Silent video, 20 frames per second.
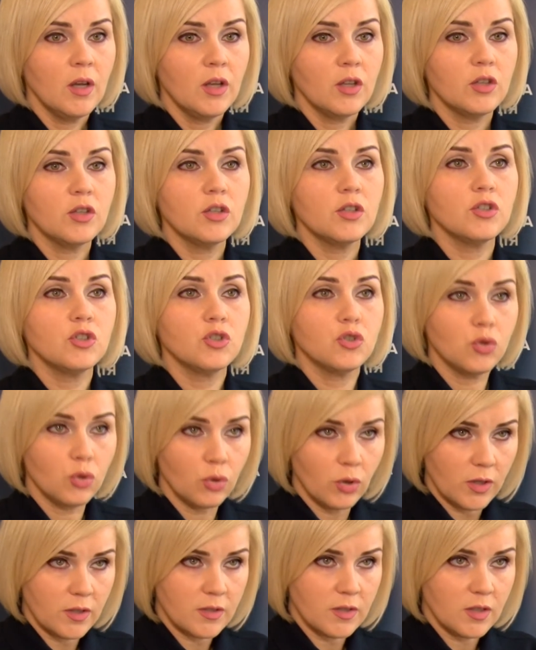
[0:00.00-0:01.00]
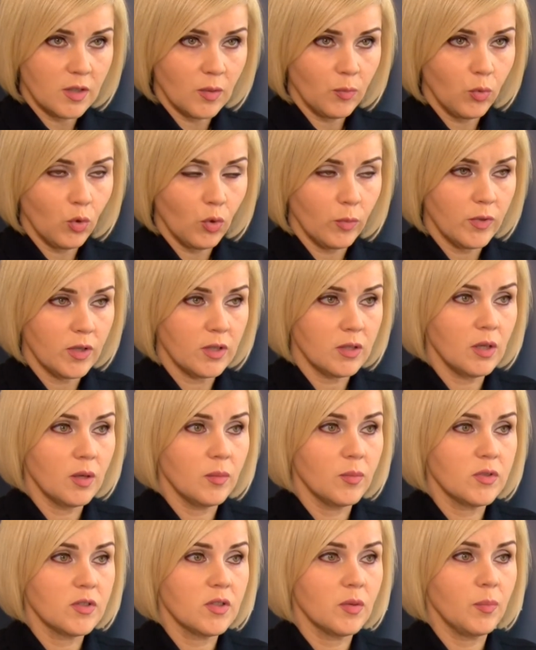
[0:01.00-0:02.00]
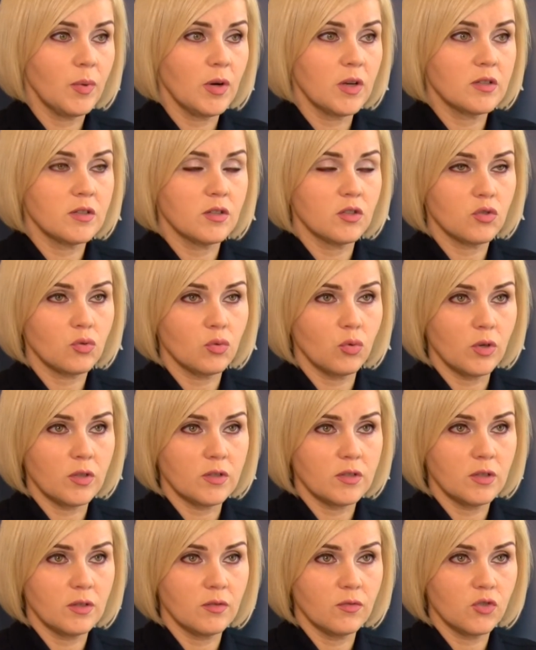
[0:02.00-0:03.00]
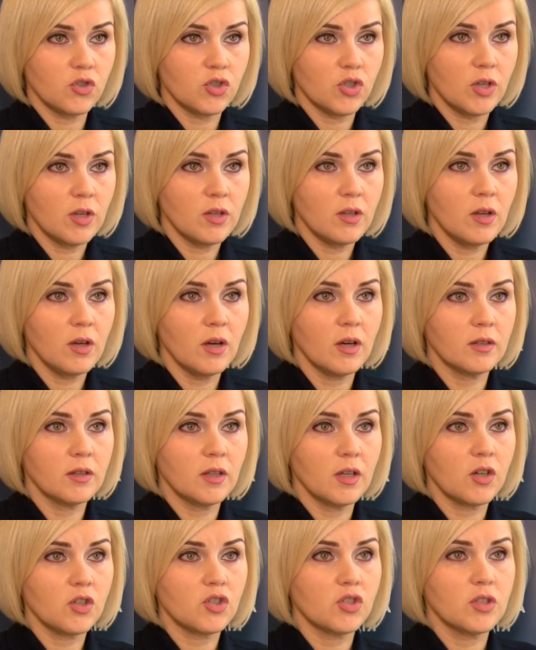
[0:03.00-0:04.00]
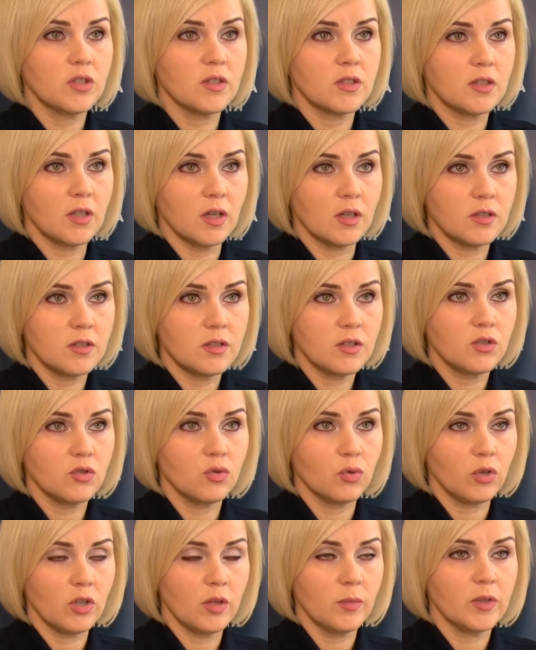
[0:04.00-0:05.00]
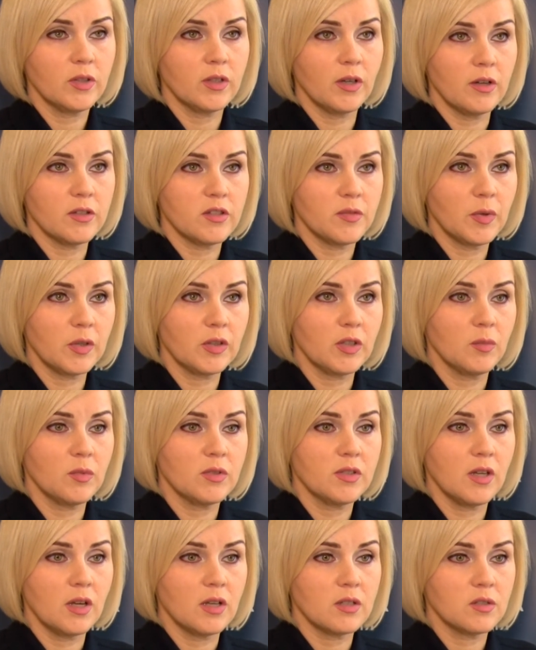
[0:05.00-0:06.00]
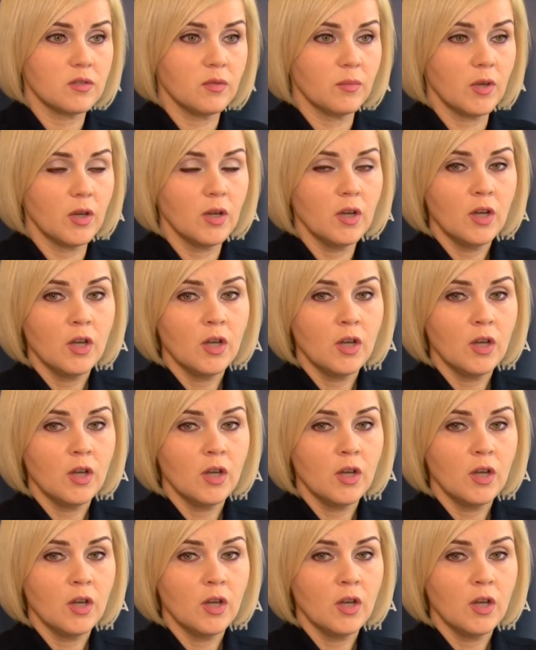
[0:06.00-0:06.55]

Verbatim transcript: Еще раз напомнить о безопасной скорости движения, а также дистанции с другими транспортными средствами.